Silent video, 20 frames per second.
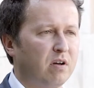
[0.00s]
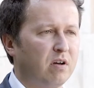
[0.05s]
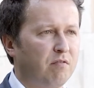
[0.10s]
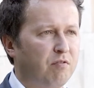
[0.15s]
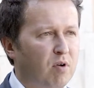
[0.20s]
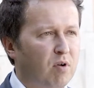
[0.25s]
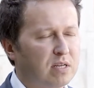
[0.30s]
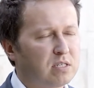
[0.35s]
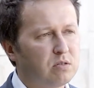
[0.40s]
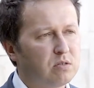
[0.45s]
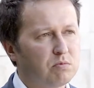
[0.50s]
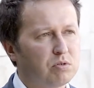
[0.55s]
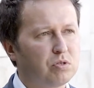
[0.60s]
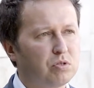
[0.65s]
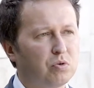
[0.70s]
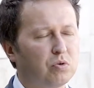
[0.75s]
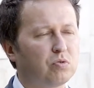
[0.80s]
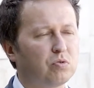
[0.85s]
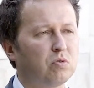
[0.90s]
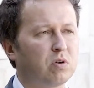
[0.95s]
własną
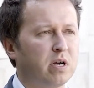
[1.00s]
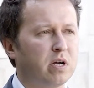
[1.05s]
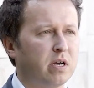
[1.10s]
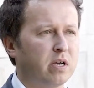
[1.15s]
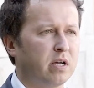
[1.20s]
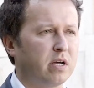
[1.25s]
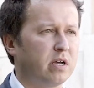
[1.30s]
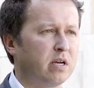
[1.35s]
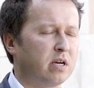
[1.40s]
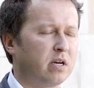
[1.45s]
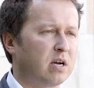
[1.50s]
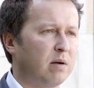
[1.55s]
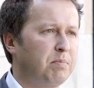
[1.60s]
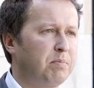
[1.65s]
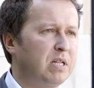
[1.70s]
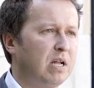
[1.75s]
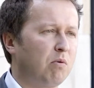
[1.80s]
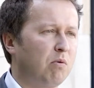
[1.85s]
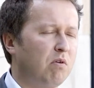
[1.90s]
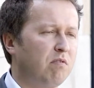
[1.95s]
strukturę e,
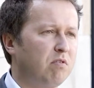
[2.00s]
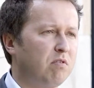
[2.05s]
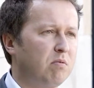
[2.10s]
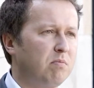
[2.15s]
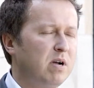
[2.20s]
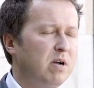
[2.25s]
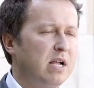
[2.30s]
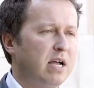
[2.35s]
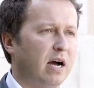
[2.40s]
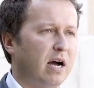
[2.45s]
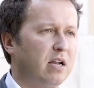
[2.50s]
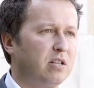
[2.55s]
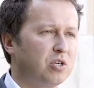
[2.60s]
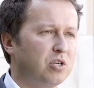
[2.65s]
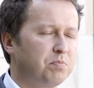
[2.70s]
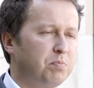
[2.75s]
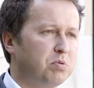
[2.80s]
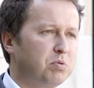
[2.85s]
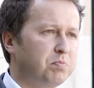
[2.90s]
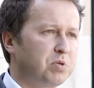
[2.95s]
kapitałową, ale
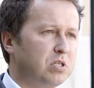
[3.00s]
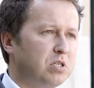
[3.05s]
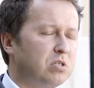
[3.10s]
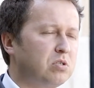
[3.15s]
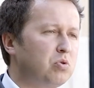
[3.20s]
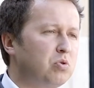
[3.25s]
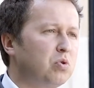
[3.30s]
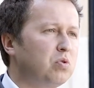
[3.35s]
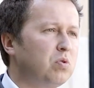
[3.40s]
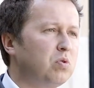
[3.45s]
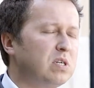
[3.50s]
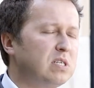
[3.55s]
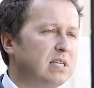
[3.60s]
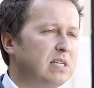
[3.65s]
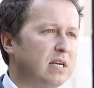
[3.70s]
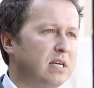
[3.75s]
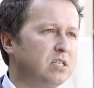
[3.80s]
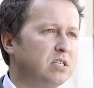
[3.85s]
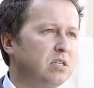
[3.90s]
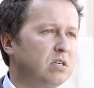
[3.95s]
też poprzez struktury
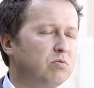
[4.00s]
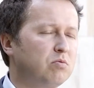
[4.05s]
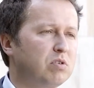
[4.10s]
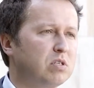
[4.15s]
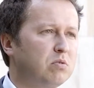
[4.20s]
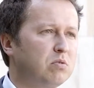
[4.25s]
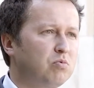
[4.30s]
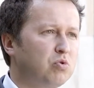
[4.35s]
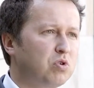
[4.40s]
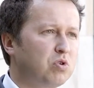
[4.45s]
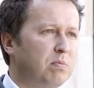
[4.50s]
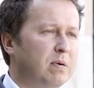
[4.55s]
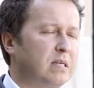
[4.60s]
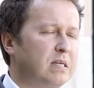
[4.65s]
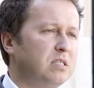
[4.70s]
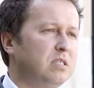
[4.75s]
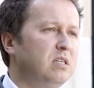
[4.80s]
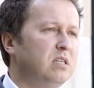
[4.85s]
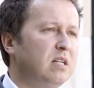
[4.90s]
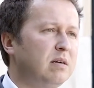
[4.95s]
zależne, które są dużo
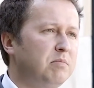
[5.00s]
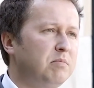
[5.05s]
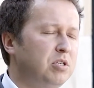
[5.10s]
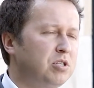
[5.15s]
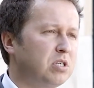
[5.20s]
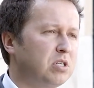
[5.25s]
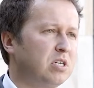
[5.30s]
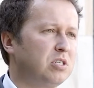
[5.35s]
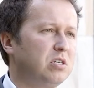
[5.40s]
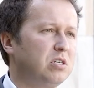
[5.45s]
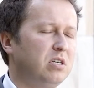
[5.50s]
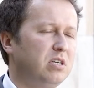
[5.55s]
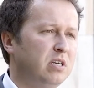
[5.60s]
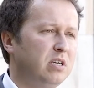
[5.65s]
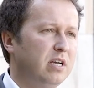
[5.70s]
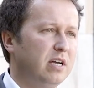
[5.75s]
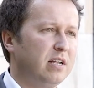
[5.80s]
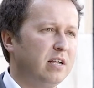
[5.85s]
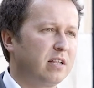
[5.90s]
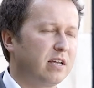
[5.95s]
bardziej dynamiczne,
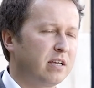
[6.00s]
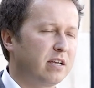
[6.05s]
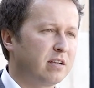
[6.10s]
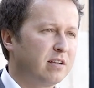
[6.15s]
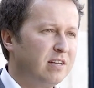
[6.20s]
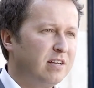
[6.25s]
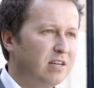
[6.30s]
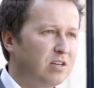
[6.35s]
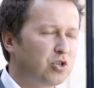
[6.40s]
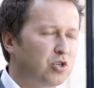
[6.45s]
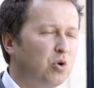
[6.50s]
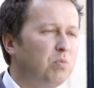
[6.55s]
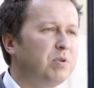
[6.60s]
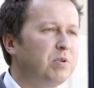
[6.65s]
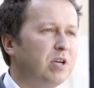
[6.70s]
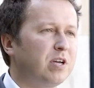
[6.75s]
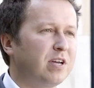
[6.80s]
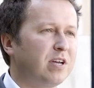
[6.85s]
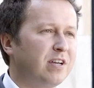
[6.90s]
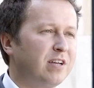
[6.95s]
czyli te
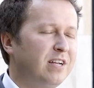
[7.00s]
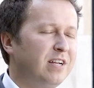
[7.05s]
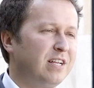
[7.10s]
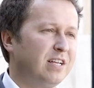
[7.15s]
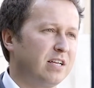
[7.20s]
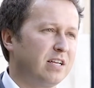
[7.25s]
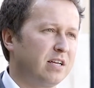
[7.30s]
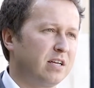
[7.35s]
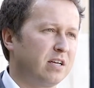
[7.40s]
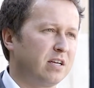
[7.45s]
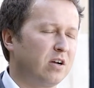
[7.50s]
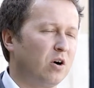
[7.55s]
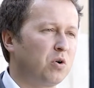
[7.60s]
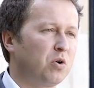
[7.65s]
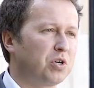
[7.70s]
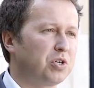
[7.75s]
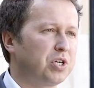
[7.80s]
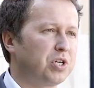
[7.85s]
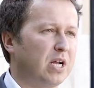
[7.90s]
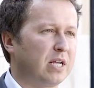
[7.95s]
szumnie e,
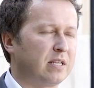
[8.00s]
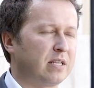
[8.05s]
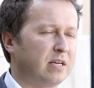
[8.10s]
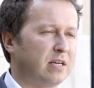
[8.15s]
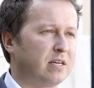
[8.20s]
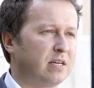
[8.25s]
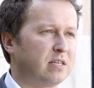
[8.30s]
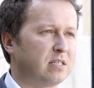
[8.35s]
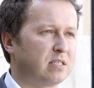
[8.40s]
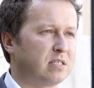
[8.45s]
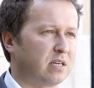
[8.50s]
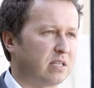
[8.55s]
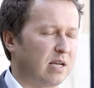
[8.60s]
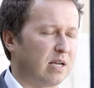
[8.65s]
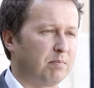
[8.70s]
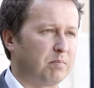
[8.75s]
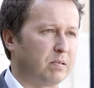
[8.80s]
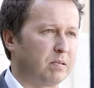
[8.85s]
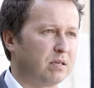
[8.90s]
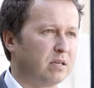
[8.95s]
określane
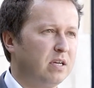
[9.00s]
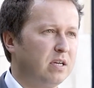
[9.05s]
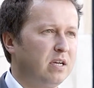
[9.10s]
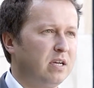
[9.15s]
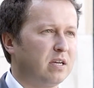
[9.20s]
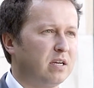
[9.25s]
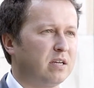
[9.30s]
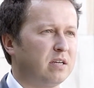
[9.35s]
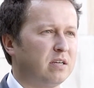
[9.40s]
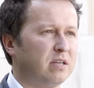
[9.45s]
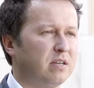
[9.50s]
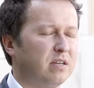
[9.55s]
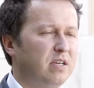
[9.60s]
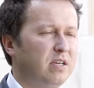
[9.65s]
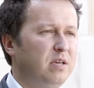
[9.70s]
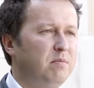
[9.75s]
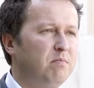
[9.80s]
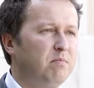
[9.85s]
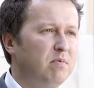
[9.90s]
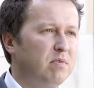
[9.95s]
startupy. E,
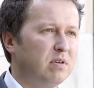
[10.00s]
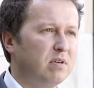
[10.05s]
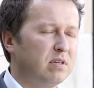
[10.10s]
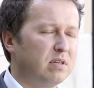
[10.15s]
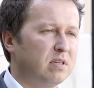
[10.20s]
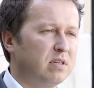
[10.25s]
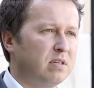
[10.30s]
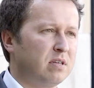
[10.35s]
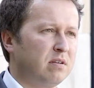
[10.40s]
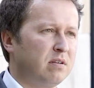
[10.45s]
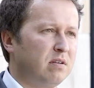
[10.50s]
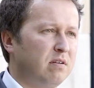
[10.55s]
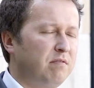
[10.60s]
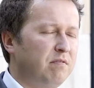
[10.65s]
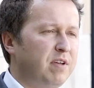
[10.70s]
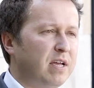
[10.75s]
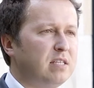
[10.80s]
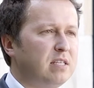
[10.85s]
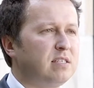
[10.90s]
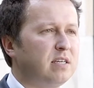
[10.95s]
Im
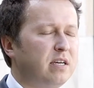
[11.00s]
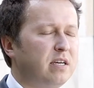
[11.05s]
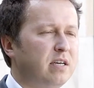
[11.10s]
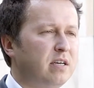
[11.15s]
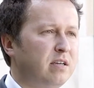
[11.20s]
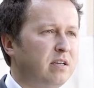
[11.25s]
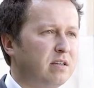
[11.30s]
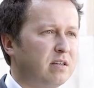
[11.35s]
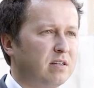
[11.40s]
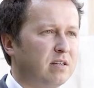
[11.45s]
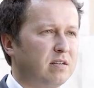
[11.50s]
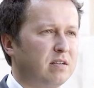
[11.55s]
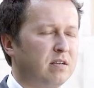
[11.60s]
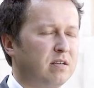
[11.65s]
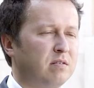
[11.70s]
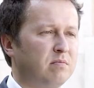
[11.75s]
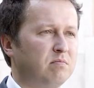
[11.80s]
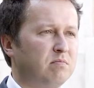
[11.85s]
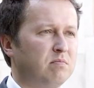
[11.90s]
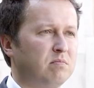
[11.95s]
więcej
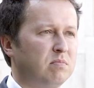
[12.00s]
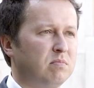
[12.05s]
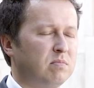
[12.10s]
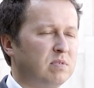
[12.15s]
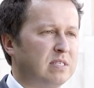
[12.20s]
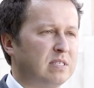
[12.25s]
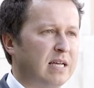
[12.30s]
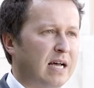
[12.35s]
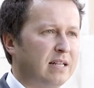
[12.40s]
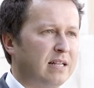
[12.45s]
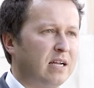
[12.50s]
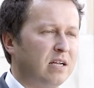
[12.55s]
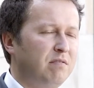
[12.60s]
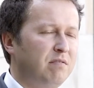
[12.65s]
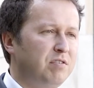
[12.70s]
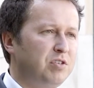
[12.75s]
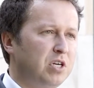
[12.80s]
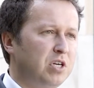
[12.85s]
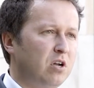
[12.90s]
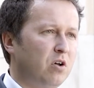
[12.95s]
zadań
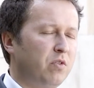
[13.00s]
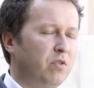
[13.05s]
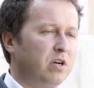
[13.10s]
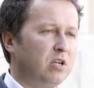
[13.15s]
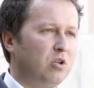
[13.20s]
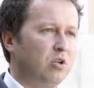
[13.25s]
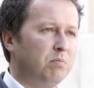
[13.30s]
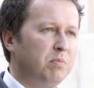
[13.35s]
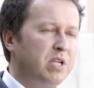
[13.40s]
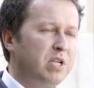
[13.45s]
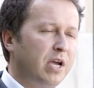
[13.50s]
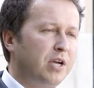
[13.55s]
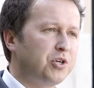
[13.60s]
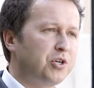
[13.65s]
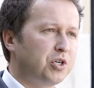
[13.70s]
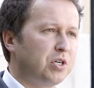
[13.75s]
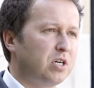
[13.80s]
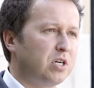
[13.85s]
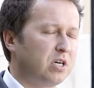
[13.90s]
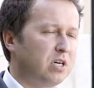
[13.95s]
wydzielonych do
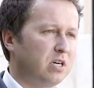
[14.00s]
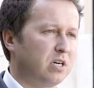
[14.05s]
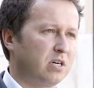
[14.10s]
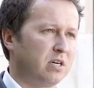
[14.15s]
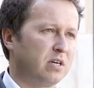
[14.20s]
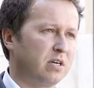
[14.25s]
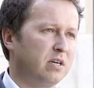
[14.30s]
mniejszych